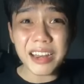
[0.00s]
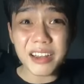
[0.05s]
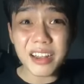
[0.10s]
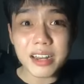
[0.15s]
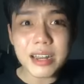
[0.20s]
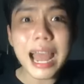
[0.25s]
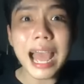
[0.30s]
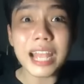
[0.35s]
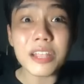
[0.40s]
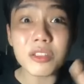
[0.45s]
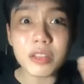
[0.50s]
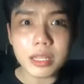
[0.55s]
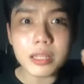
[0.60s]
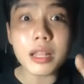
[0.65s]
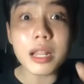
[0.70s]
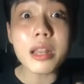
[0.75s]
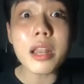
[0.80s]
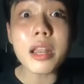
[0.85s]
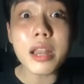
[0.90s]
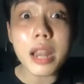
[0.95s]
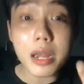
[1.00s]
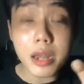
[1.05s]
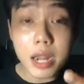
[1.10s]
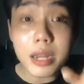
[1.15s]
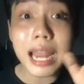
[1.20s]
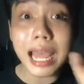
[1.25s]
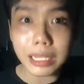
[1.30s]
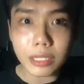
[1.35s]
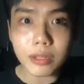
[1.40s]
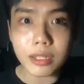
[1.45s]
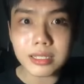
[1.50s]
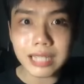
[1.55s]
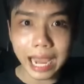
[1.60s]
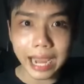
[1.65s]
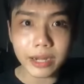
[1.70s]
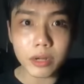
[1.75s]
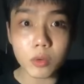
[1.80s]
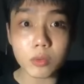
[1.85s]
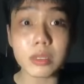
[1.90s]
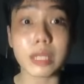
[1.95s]
nín đá cho tính nín, nín đá cho tới
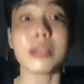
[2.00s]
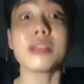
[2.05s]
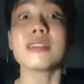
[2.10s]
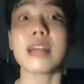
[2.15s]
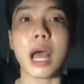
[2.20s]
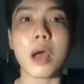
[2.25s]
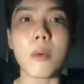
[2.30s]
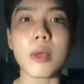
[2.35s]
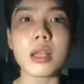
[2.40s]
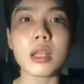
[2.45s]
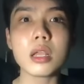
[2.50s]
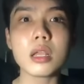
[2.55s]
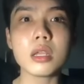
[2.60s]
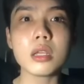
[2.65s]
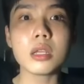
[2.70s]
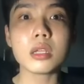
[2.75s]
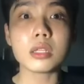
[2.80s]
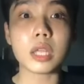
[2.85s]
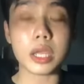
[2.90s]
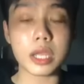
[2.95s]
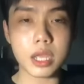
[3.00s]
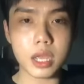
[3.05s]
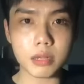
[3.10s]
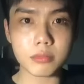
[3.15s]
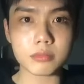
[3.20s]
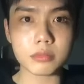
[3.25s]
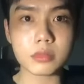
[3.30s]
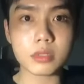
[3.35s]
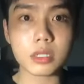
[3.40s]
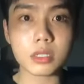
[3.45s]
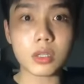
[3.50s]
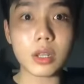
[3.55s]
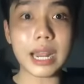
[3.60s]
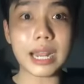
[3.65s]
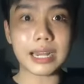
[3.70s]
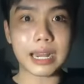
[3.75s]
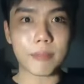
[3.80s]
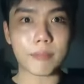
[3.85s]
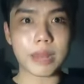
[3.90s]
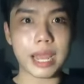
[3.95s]
sáng luôn tại nó sợ quá thì á nó
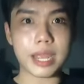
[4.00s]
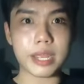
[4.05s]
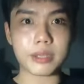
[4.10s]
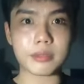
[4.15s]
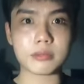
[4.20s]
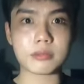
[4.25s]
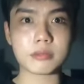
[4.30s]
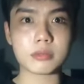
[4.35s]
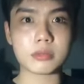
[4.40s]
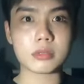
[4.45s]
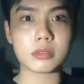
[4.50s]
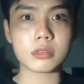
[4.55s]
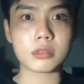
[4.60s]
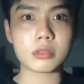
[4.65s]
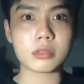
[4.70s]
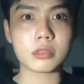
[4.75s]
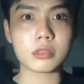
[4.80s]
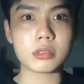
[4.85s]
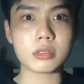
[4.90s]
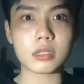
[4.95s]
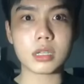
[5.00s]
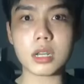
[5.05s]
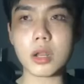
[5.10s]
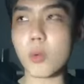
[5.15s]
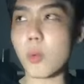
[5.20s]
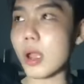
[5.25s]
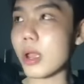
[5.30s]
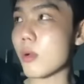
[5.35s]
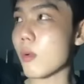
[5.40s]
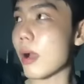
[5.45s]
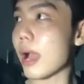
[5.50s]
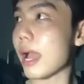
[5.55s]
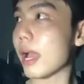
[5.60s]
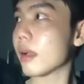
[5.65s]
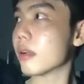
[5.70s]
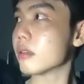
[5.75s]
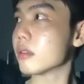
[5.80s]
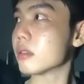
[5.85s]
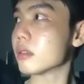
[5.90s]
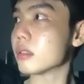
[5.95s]
đang nằm đây cái nó quay qua
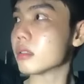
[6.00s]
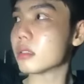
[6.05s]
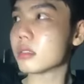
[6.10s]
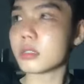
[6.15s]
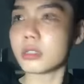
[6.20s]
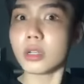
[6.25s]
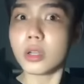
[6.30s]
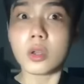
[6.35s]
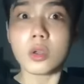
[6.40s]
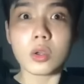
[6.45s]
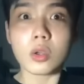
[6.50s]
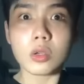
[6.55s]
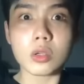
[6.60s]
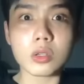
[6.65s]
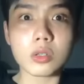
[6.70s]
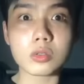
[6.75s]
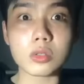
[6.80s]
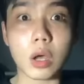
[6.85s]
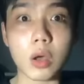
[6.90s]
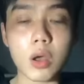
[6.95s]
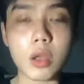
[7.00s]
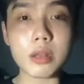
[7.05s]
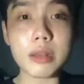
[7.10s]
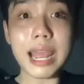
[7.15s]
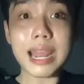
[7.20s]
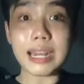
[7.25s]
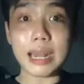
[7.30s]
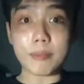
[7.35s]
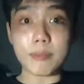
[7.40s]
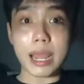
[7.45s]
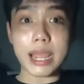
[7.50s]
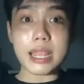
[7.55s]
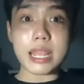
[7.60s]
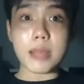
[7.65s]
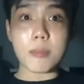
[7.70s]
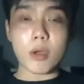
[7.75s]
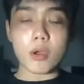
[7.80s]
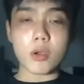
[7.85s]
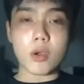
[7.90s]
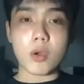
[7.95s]
trời ơi đang nằm đây
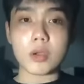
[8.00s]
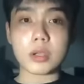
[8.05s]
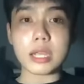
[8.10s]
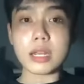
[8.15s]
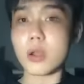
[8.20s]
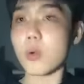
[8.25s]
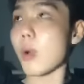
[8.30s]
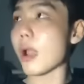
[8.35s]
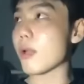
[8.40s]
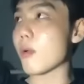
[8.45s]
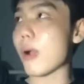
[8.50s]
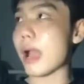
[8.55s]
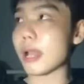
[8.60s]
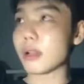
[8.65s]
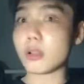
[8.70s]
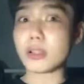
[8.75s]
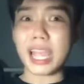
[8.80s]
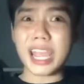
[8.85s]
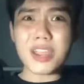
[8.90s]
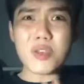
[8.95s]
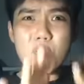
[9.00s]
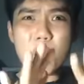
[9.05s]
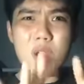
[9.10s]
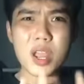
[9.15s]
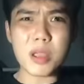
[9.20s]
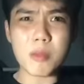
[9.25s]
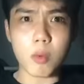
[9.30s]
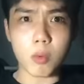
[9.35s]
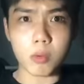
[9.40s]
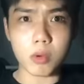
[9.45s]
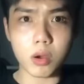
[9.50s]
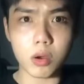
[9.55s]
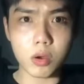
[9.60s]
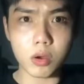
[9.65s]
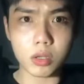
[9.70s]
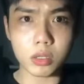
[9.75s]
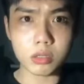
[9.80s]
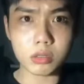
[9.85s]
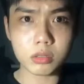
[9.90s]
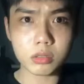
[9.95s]
nha mọi người cái nó quay qua nó thấy nguyên một
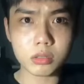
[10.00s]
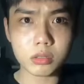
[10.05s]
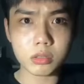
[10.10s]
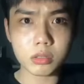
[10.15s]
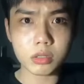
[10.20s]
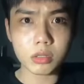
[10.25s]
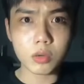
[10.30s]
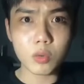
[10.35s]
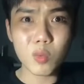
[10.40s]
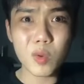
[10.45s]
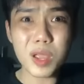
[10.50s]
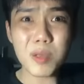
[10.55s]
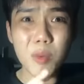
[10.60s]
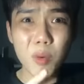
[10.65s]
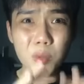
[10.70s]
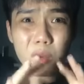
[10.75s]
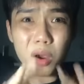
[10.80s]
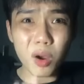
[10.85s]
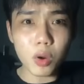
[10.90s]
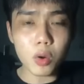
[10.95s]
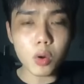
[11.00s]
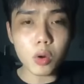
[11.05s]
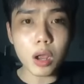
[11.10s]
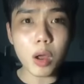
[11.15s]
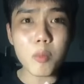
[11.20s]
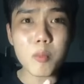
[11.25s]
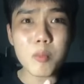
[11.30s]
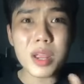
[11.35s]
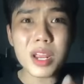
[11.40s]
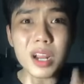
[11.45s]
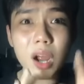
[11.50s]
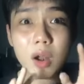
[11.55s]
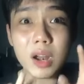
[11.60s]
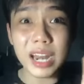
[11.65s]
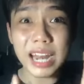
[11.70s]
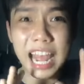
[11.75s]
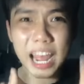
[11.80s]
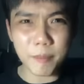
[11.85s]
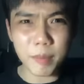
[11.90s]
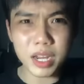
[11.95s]
người nguyên một người luôn không biết rõ là
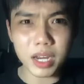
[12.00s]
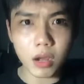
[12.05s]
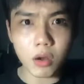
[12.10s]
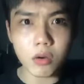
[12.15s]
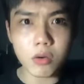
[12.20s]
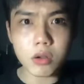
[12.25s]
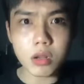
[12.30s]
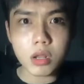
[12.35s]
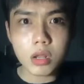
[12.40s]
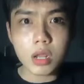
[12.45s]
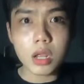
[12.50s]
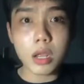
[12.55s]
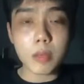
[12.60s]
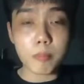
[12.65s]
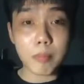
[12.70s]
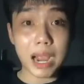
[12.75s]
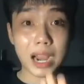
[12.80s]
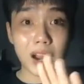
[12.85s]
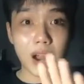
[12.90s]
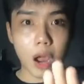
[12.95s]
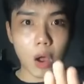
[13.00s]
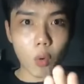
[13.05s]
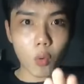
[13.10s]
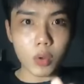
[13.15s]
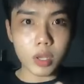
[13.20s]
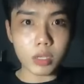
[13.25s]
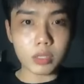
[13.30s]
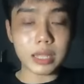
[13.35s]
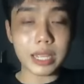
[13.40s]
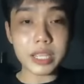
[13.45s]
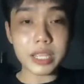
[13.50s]
nam hay nữ mà ngồi tại